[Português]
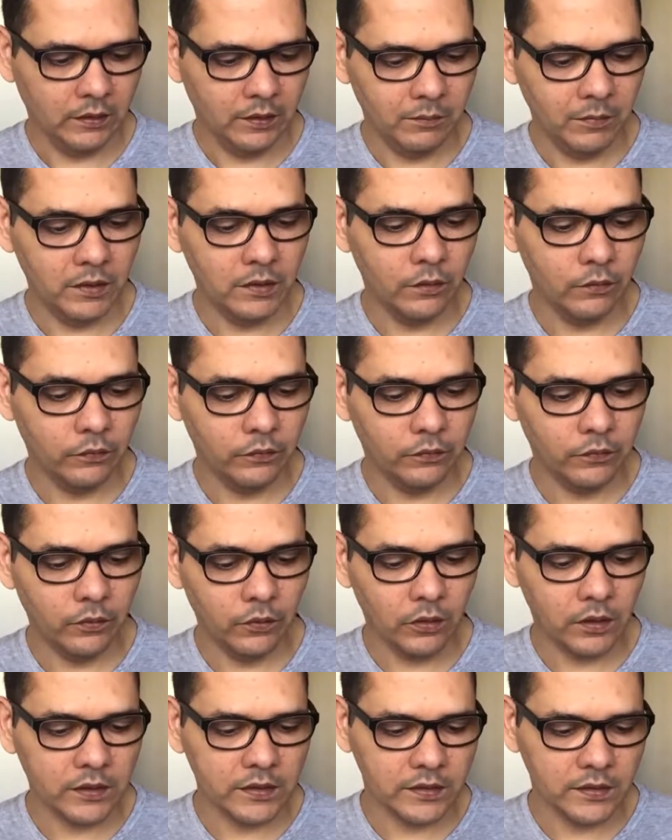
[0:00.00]
que me deu
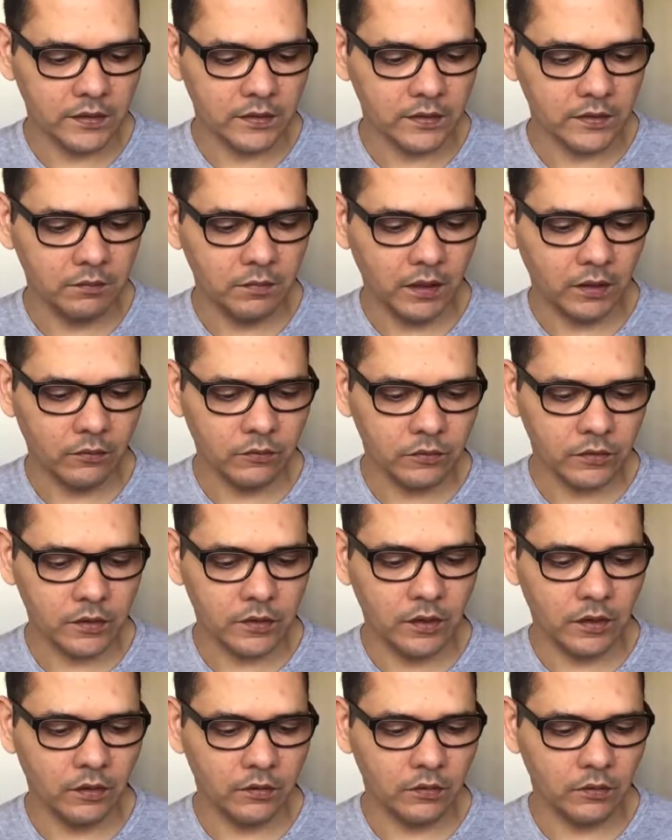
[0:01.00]
forças e me
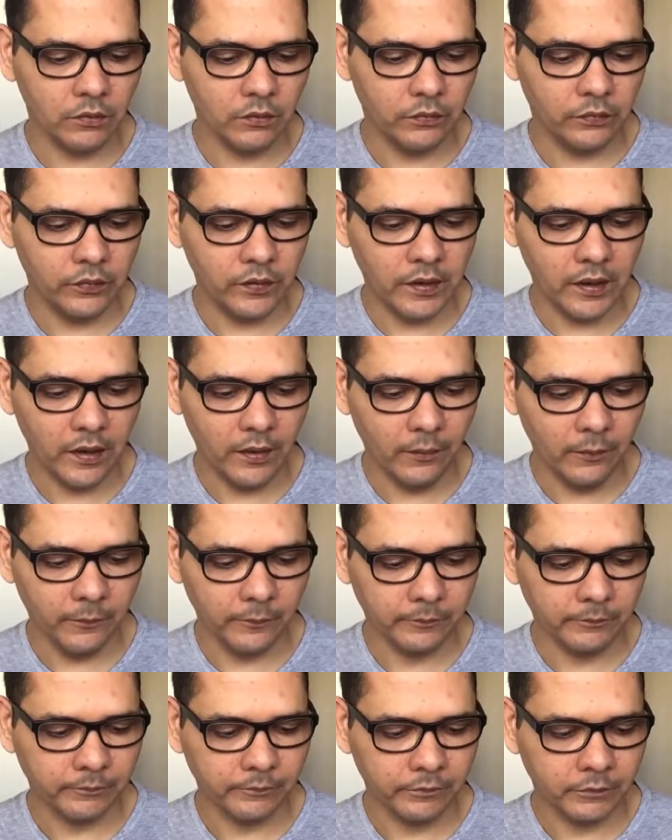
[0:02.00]
considerou fiel,